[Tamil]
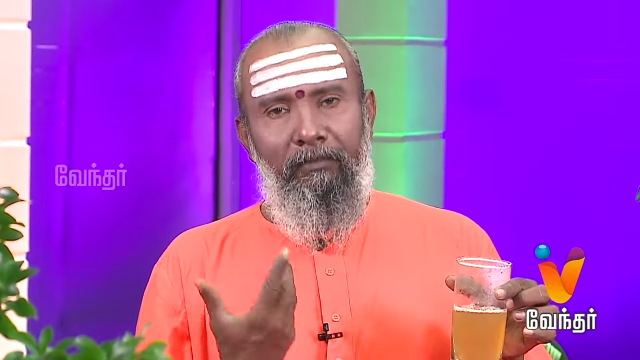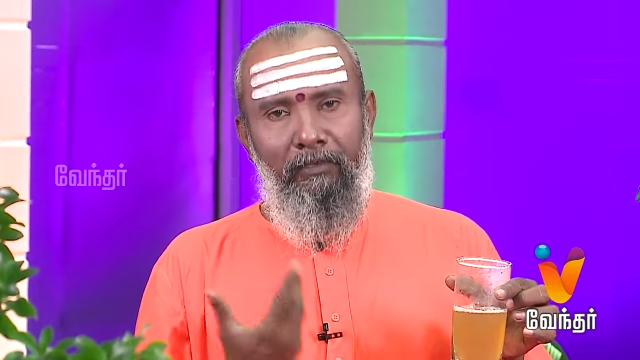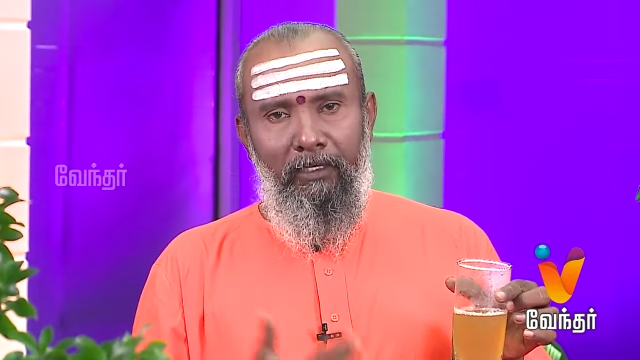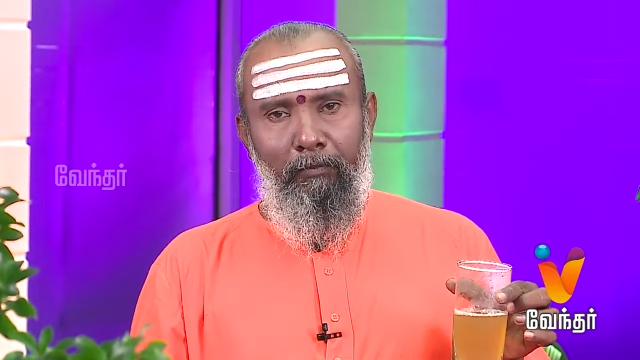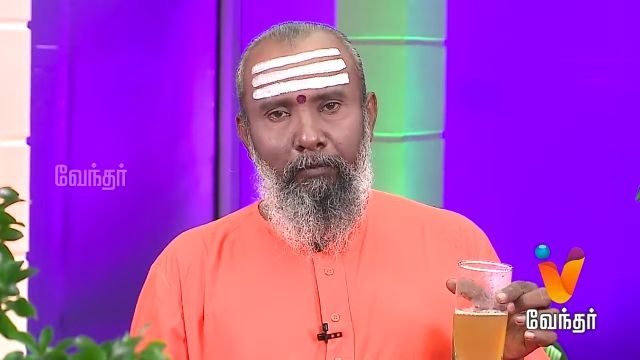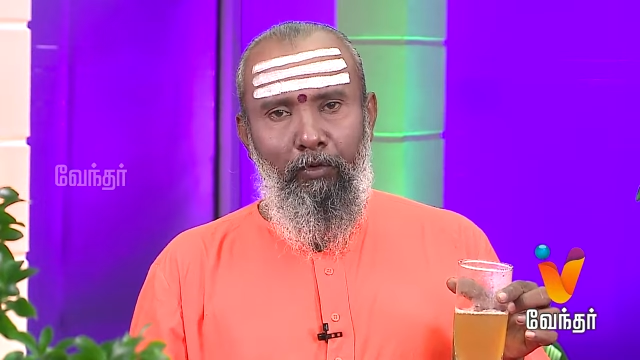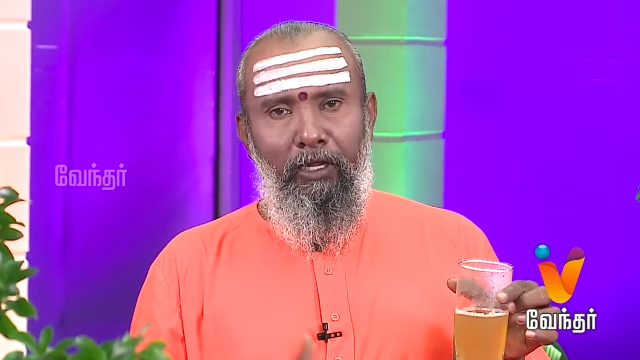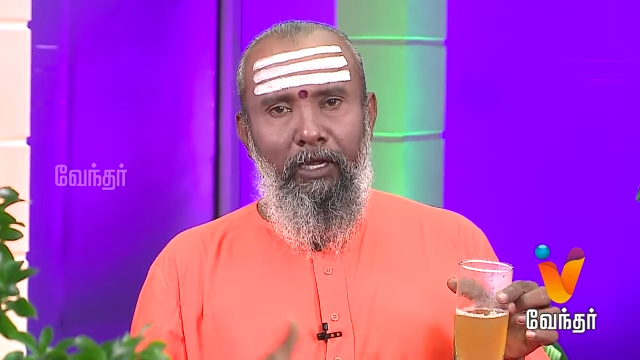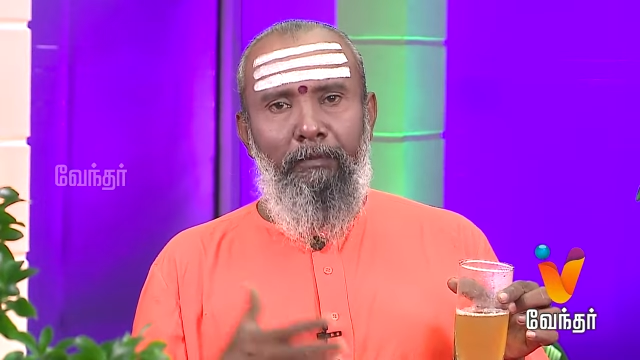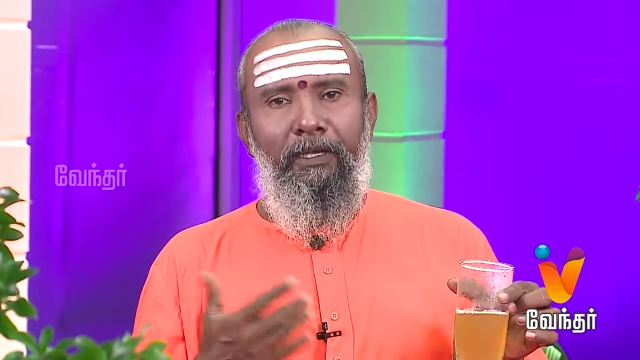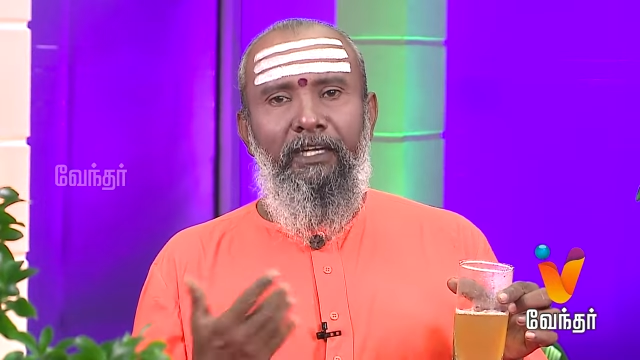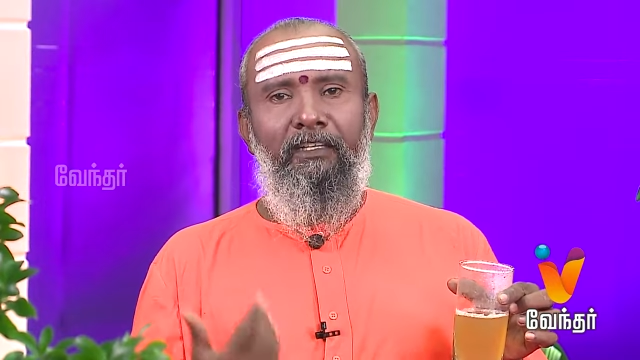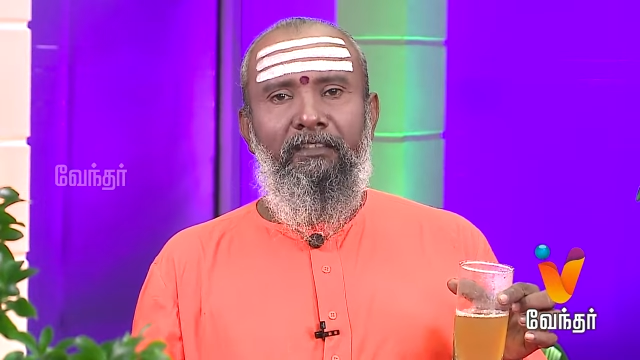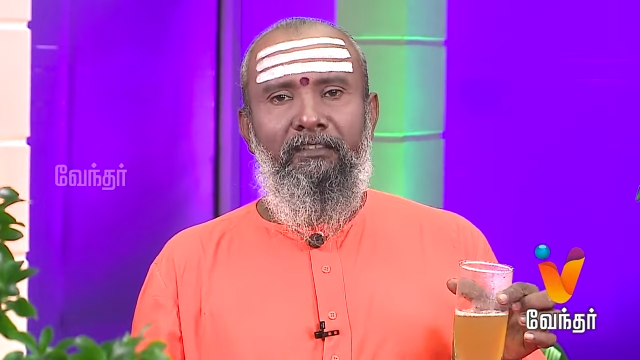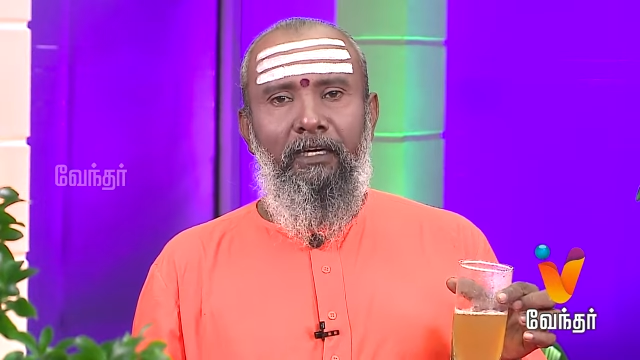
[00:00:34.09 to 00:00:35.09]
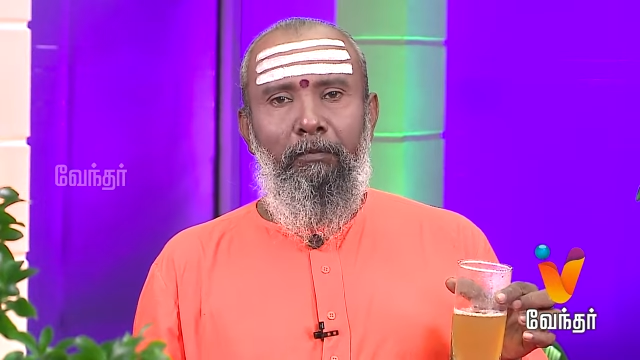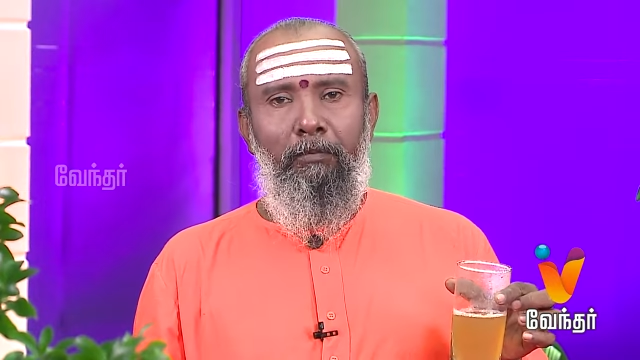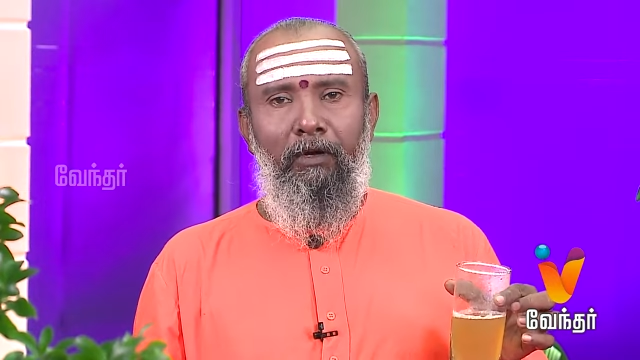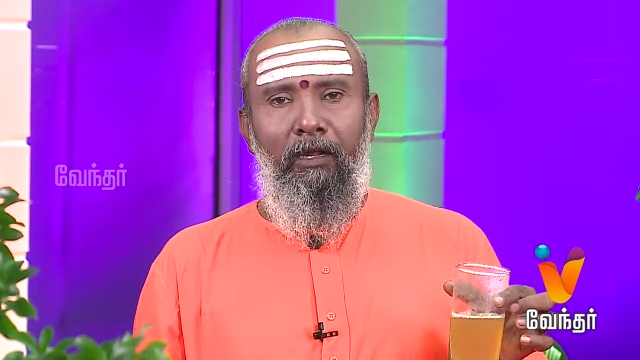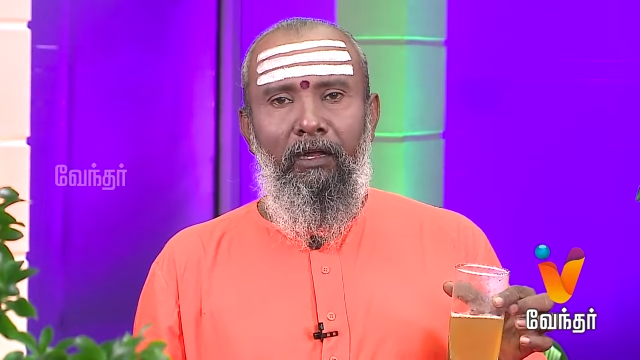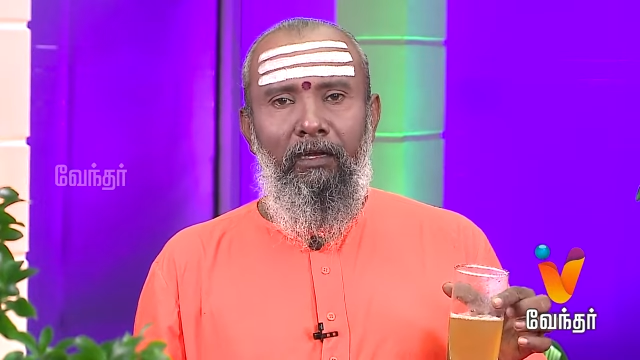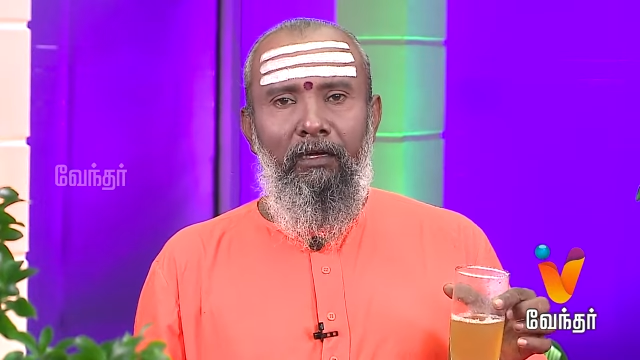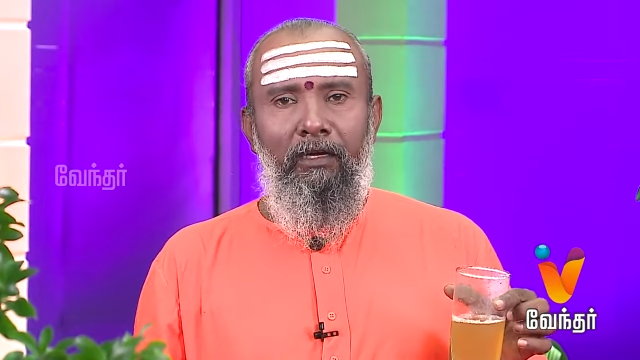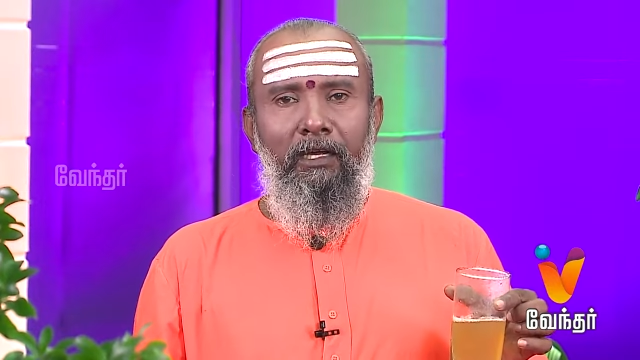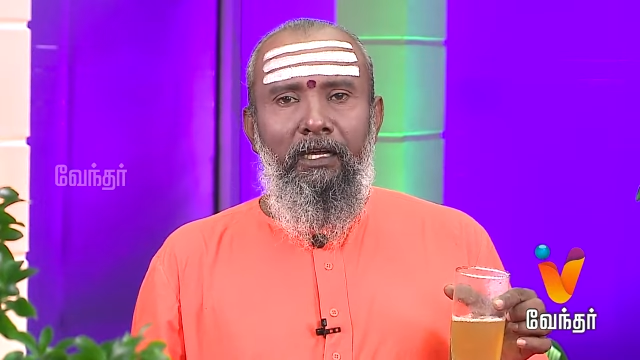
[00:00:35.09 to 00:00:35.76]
வெள்ளம் போடாமே இதை சாப்பிட்லாம்